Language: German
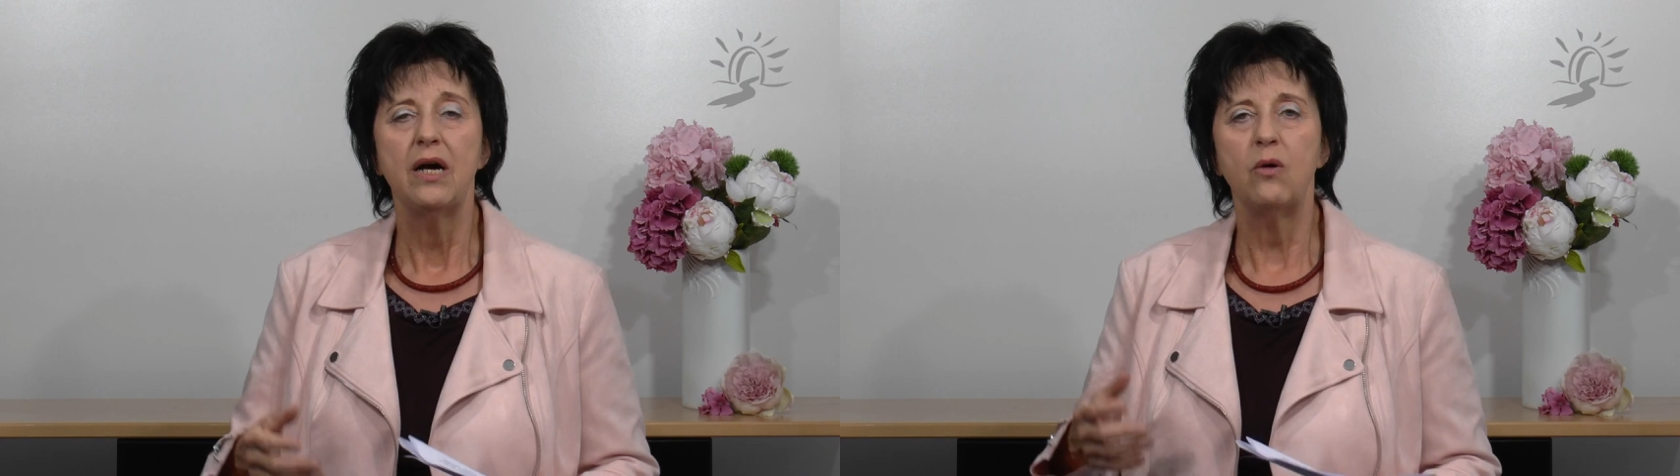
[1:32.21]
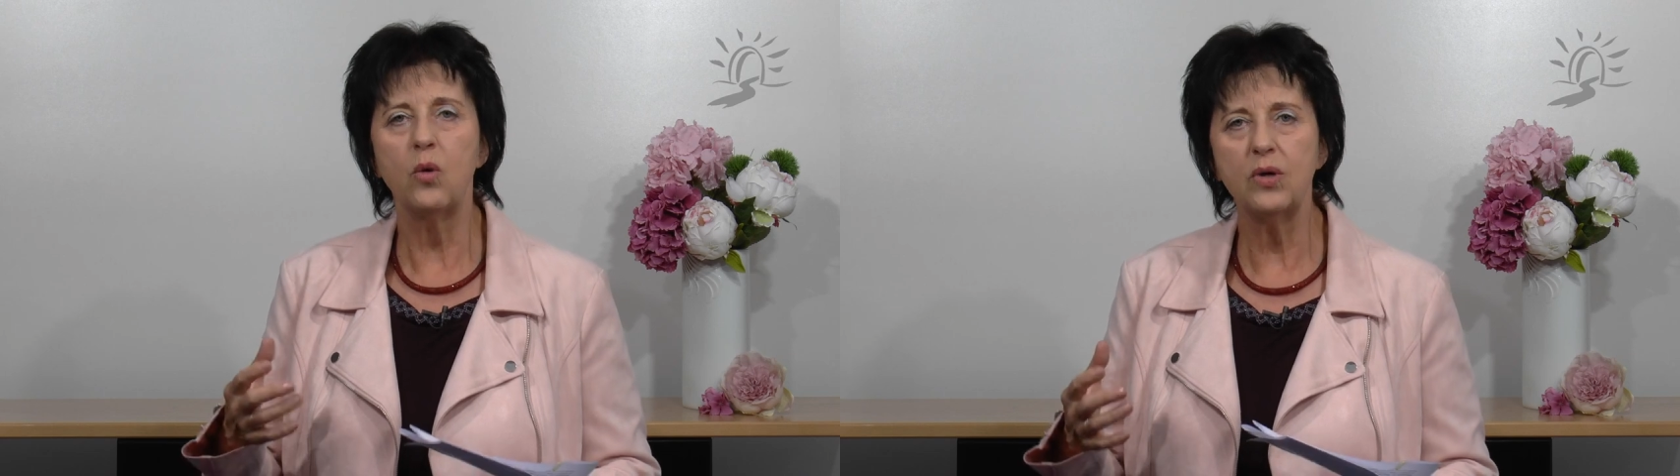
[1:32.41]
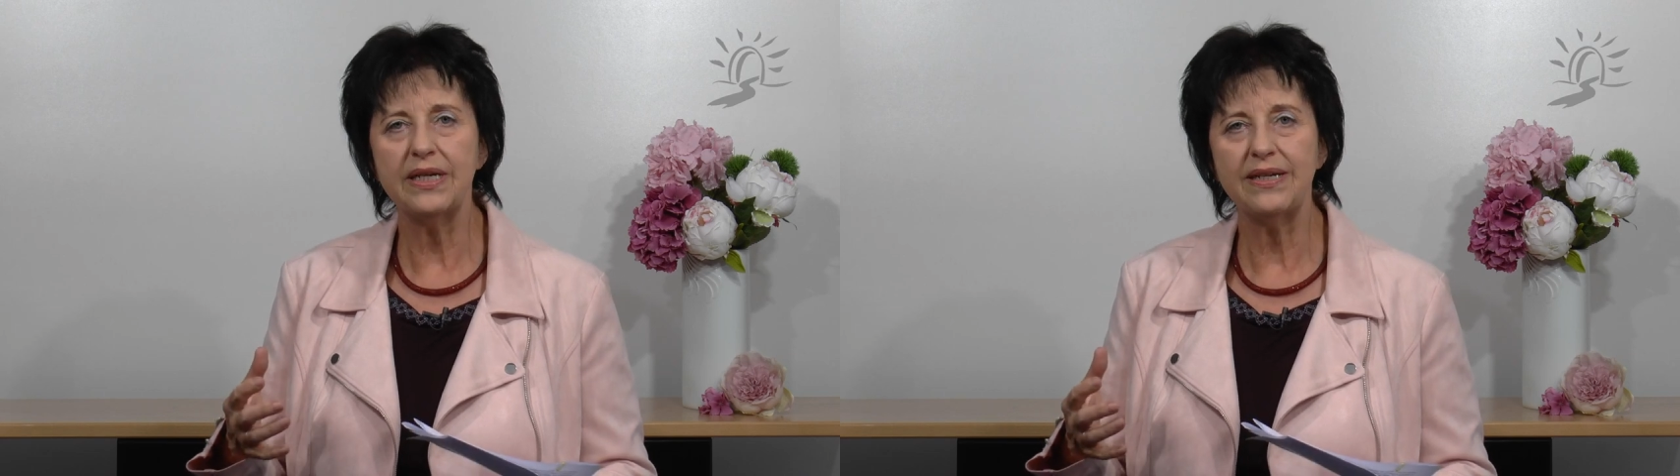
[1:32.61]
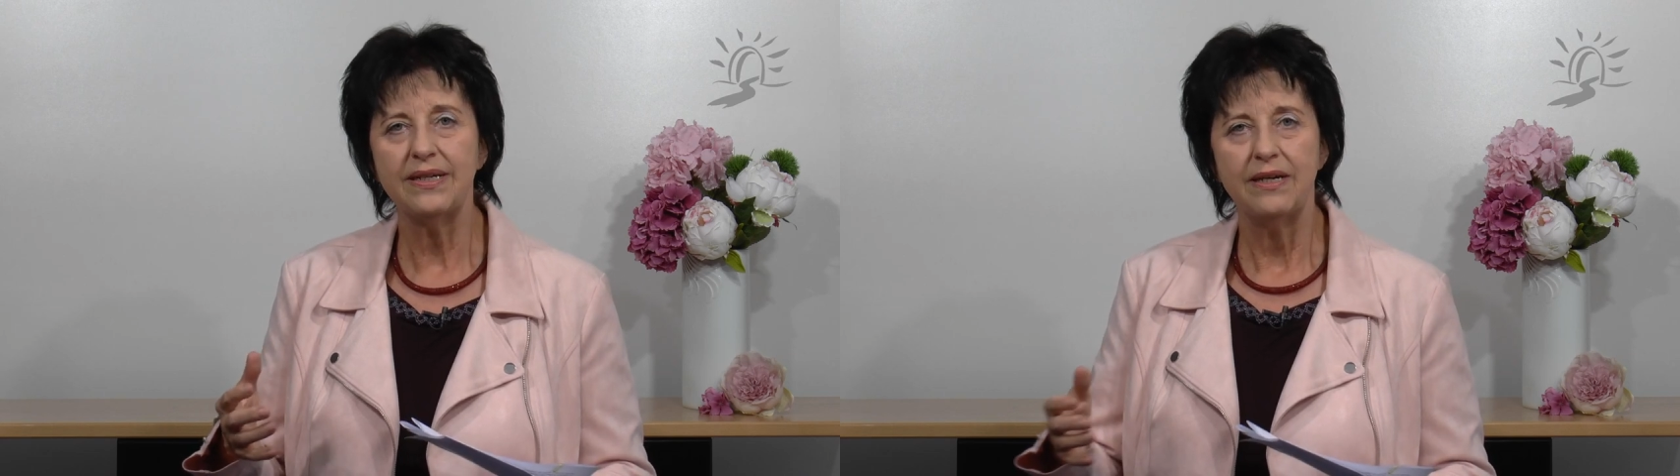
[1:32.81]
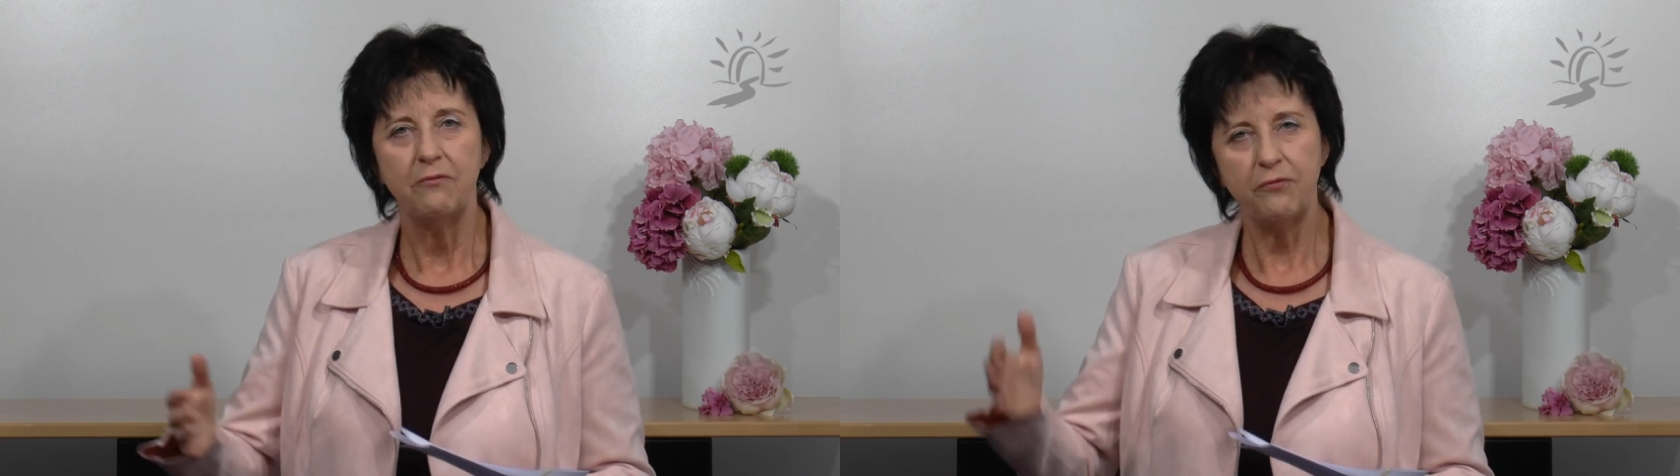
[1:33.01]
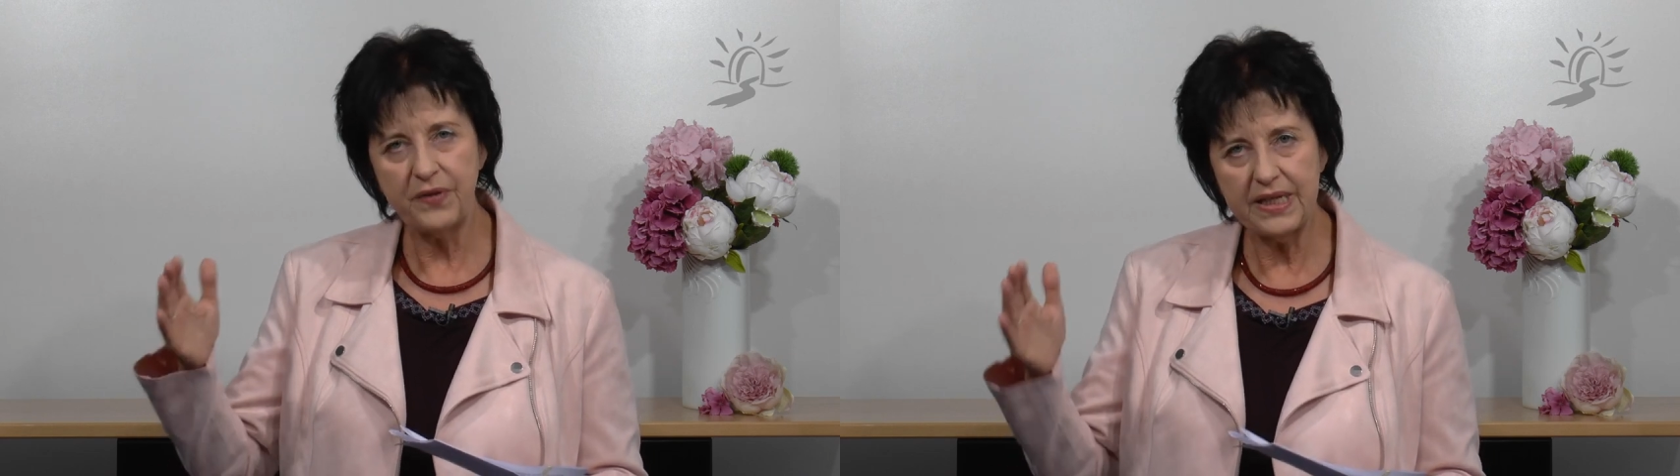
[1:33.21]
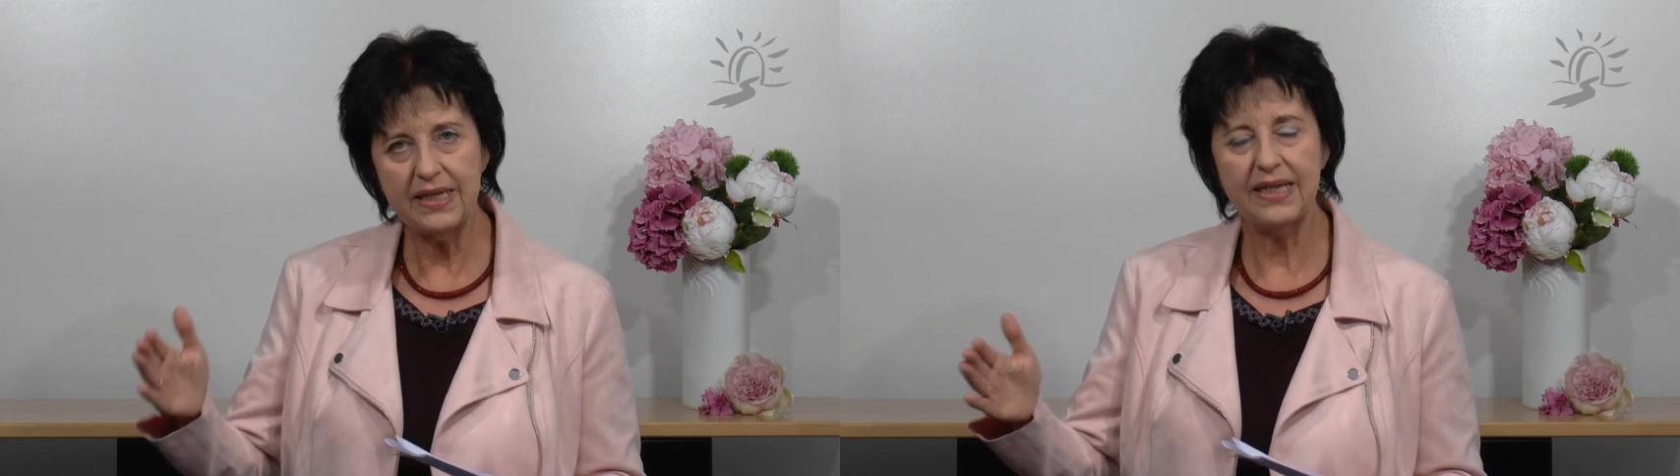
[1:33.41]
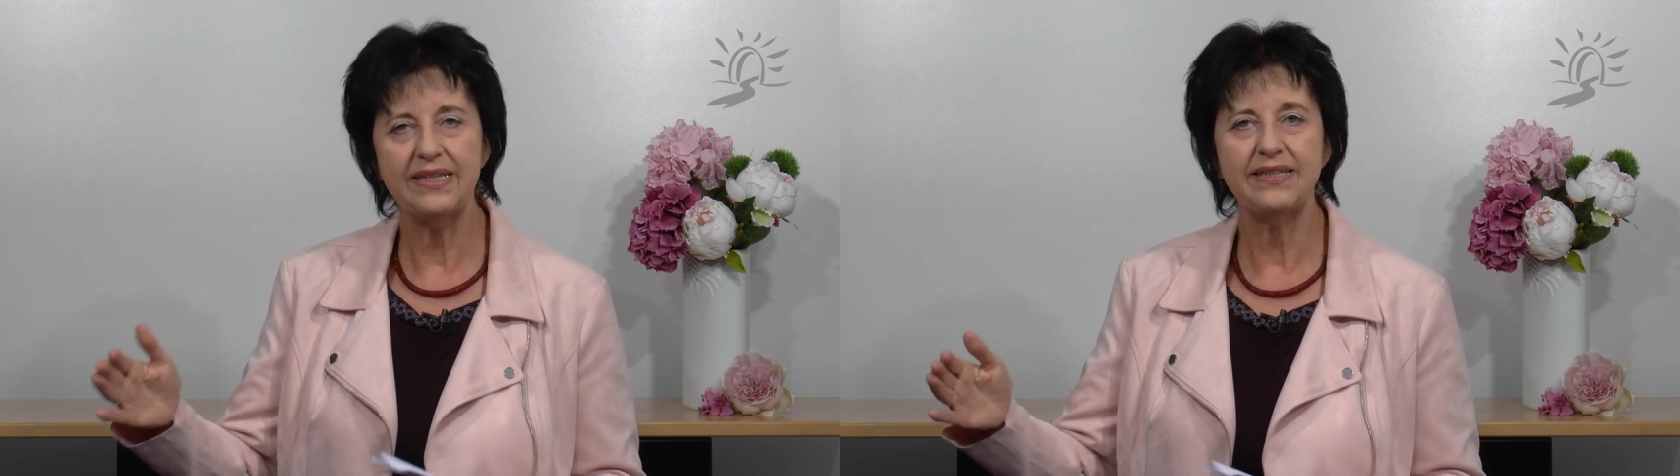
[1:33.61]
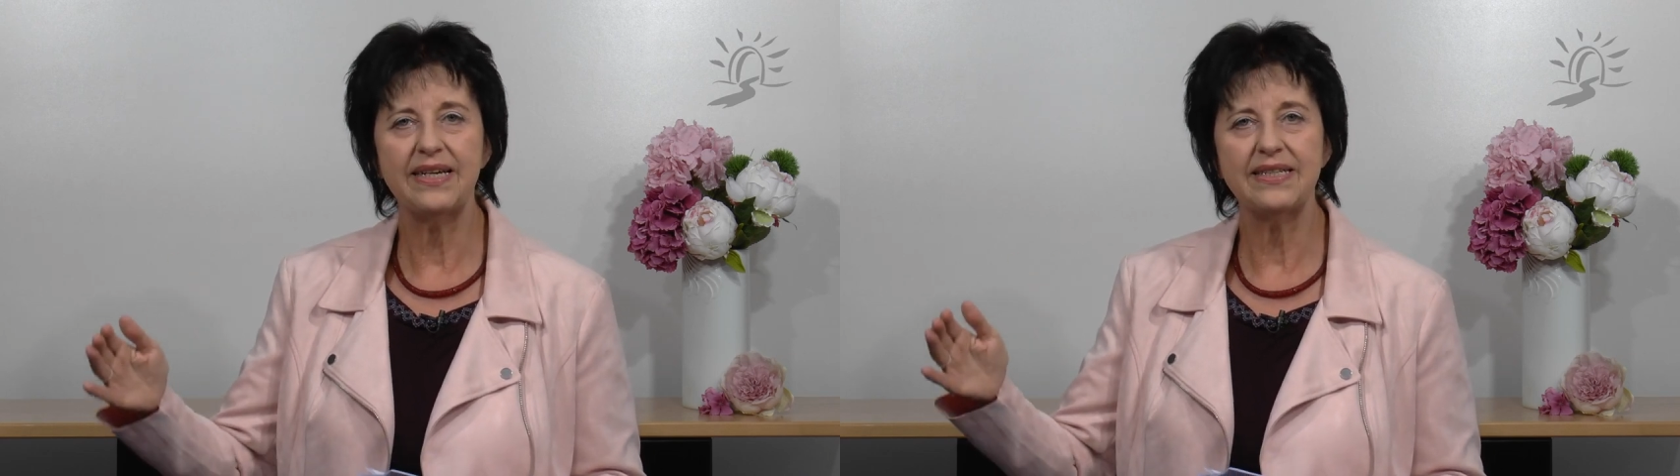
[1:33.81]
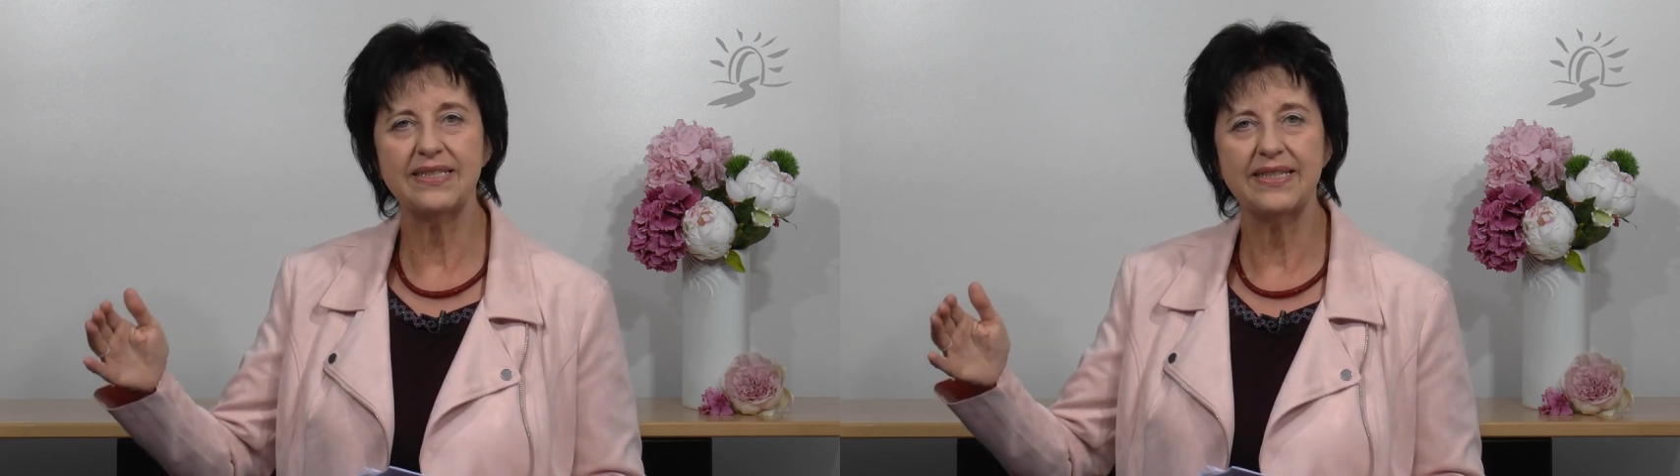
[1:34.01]
Oder finde ich
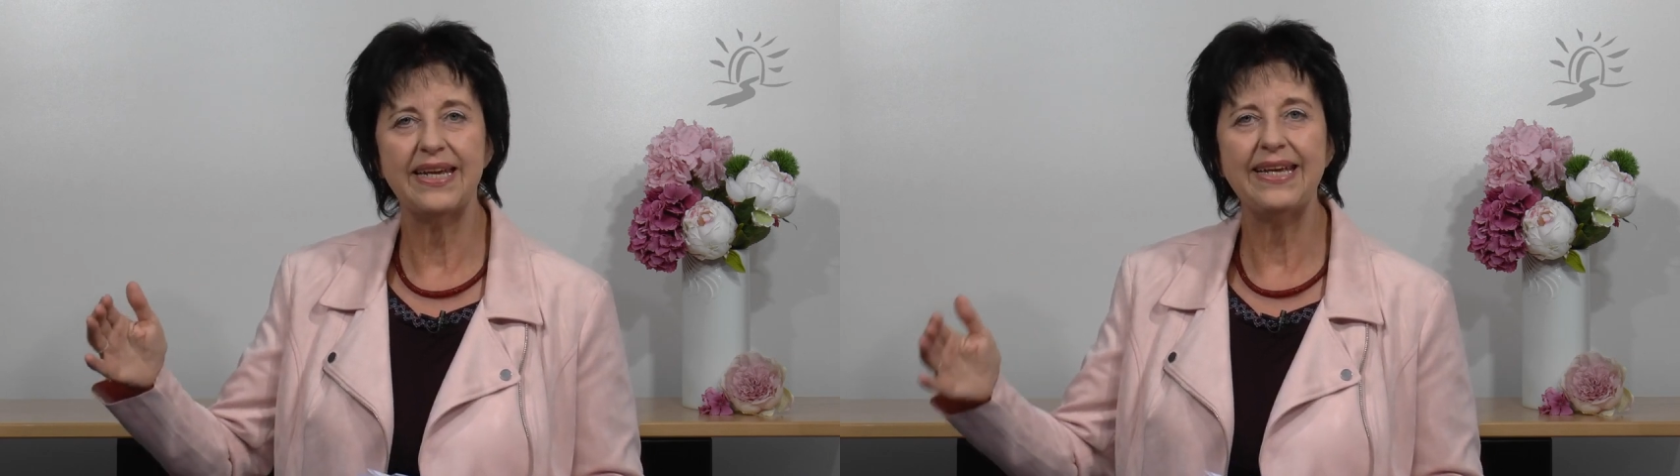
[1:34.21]
das